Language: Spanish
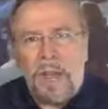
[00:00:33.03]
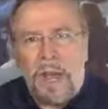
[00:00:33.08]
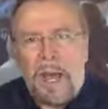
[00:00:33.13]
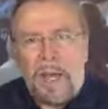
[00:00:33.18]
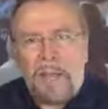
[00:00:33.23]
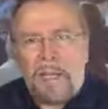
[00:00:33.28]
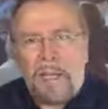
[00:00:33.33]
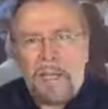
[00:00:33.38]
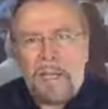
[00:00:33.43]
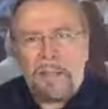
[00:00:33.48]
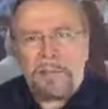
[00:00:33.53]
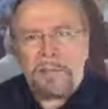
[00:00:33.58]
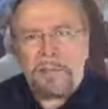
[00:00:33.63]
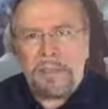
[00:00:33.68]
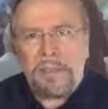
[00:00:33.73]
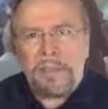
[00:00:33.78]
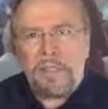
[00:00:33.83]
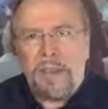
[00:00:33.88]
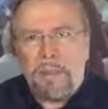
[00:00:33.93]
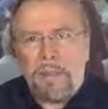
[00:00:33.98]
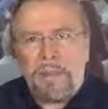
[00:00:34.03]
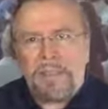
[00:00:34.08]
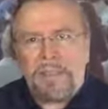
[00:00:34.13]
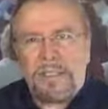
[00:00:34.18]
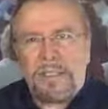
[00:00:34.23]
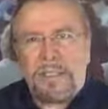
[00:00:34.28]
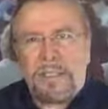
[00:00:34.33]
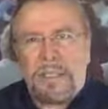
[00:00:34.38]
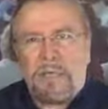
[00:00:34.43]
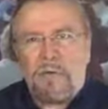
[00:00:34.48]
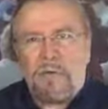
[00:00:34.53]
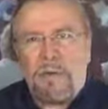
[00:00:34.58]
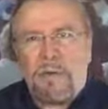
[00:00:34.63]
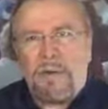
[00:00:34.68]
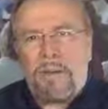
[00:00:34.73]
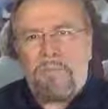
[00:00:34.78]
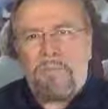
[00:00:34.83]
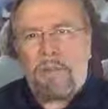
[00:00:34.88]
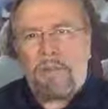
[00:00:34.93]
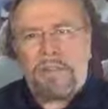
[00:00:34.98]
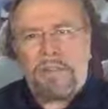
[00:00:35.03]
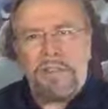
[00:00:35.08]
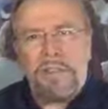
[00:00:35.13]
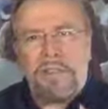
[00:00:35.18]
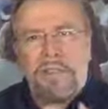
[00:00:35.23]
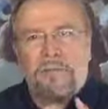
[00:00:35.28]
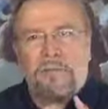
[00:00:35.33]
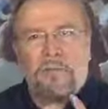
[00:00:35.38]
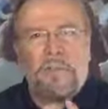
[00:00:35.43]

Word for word: hará de Chiapas la nueva potencia